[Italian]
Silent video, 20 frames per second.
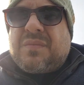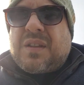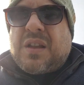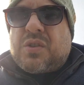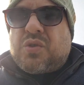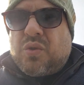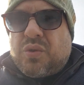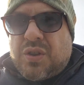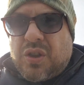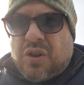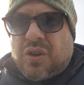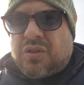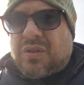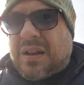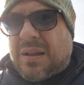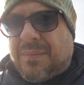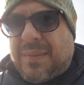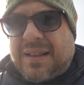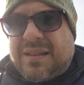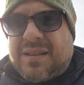sul tiro
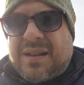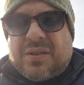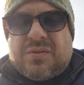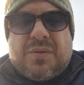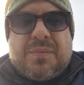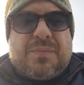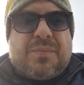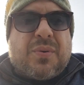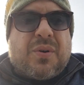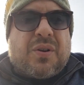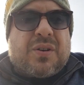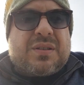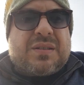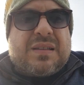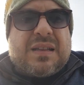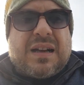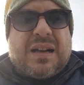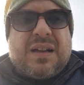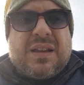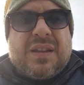non ha mai tirato in
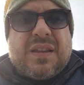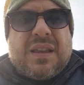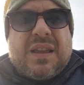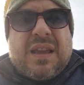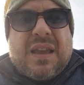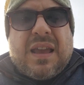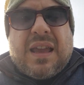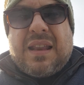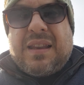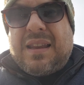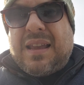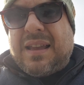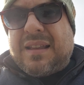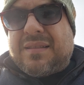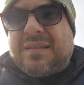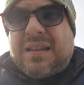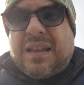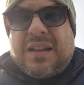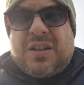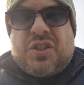porta e
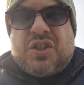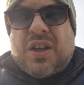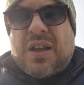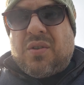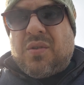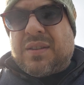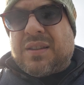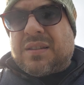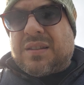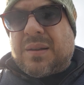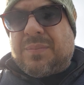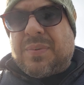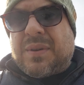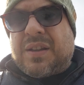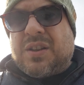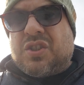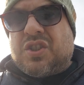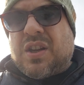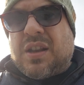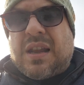niente, il Genoa è andato a
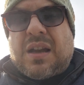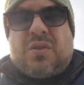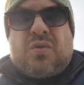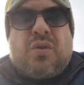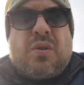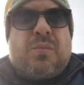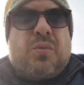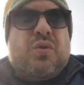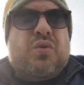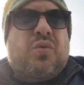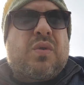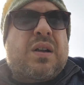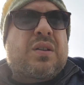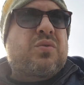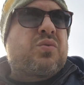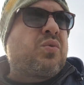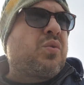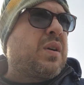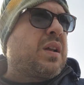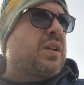pareggiare a Como
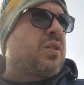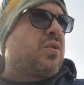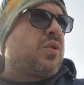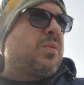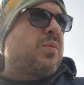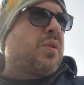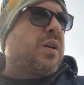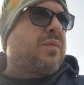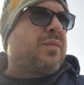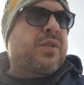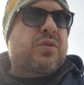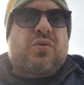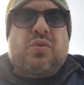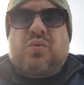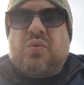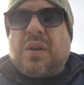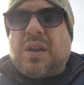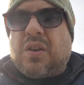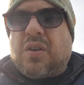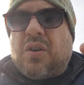2-2, il Como ha fatto
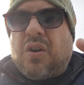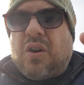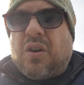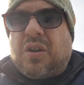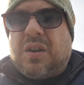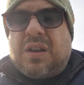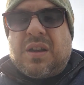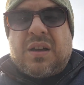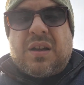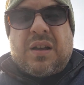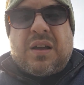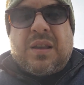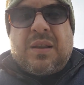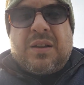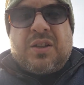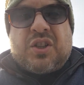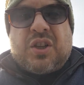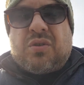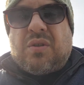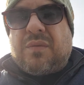due gol, eh,
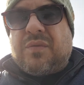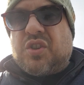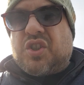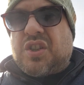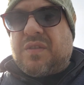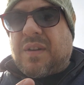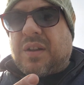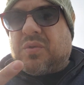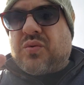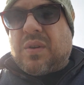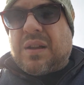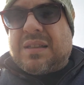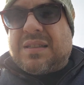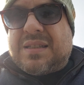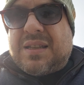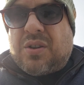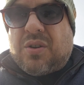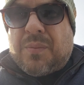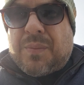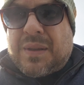il Genoa vinceva
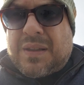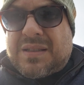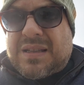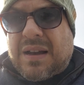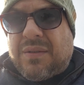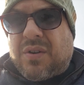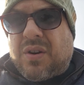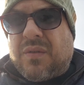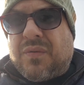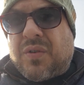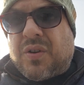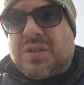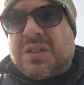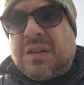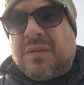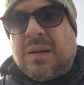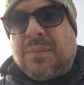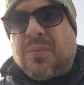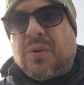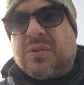2-0, pensavano forse
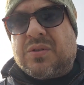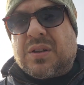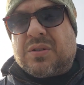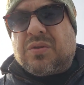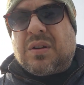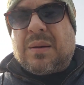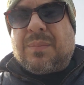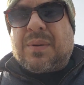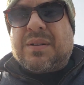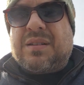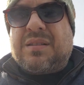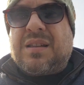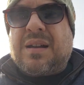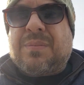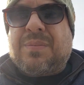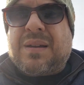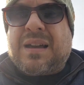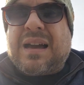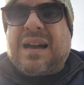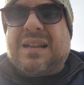di aver portato la partita
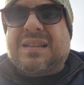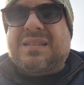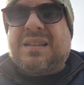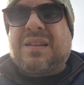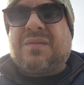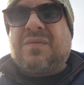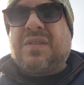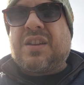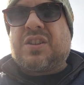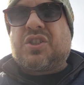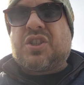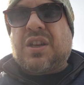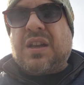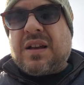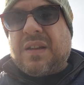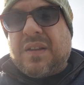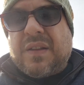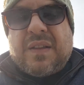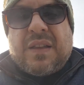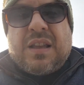a casa,
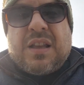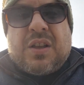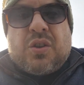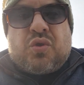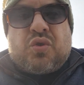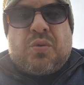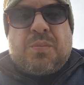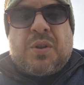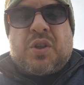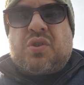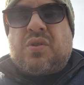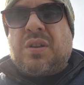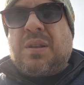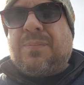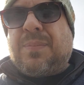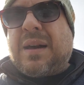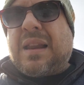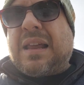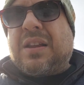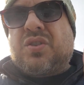invece subiscono
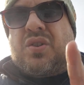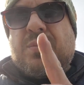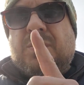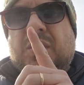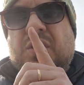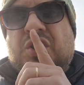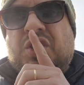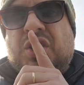il pareggio e poi i